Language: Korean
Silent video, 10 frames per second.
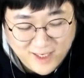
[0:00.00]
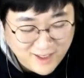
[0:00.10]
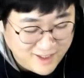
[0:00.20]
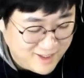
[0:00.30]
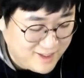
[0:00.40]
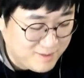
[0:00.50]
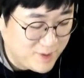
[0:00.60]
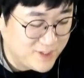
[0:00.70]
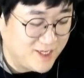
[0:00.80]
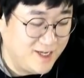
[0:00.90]
아
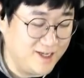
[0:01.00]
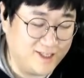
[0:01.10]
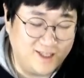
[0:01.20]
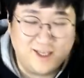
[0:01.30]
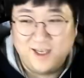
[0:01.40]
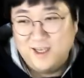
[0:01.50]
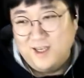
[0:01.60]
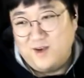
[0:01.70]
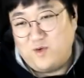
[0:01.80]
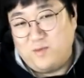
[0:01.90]
편안하네
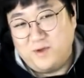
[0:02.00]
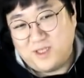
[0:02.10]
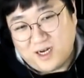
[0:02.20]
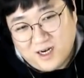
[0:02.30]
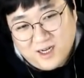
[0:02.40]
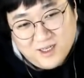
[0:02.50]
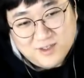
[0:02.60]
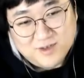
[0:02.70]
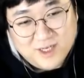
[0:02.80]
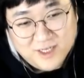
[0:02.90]
5번 달아라
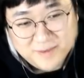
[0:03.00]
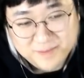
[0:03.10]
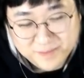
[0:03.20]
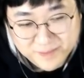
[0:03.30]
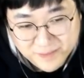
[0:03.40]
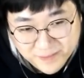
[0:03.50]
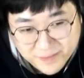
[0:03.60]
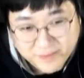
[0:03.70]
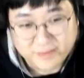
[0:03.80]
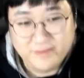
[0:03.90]
희중아
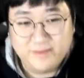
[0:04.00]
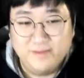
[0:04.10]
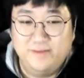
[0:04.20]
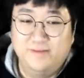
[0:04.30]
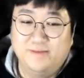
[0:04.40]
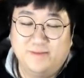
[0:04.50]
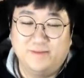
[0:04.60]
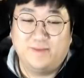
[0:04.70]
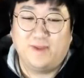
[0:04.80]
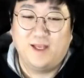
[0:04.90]
네 감사합니다
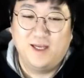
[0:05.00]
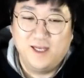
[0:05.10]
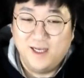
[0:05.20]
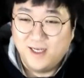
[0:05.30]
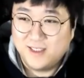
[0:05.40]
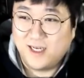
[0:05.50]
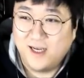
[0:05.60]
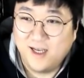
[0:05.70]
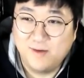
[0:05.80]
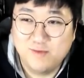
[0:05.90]
음.
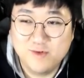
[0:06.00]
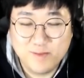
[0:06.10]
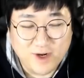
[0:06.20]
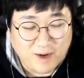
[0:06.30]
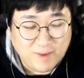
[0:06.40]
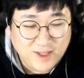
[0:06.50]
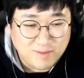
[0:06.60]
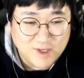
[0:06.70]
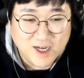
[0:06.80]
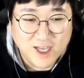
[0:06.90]
자야 물음표
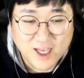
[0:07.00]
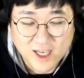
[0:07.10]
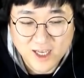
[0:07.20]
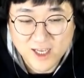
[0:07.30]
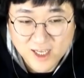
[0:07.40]
락밴드면 네가 해